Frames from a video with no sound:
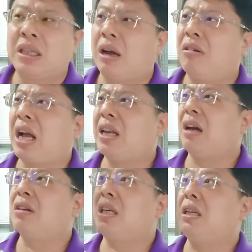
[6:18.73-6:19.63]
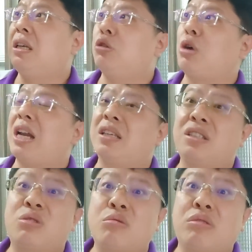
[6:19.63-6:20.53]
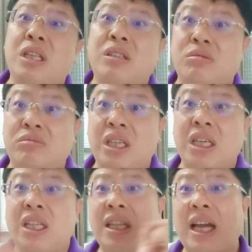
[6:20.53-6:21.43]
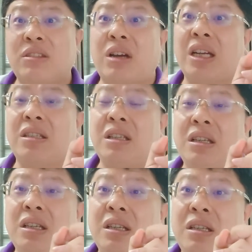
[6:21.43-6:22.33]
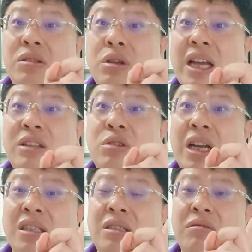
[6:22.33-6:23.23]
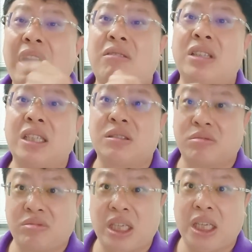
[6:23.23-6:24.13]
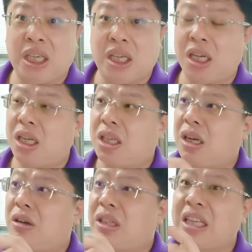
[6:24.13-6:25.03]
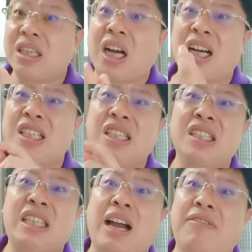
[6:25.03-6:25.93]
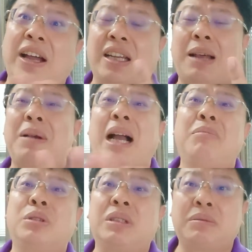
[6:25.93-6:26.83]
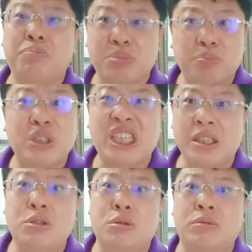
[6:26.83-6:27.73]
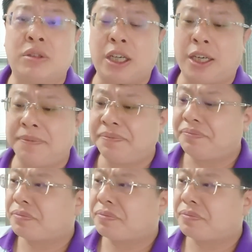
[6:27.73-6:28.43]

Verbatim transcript: 然后看到你你抓的是中国人的主意，他抓的对岸抓的是外国人的主意啊。然后但是核心是相反的，他们看不不不清楚啊，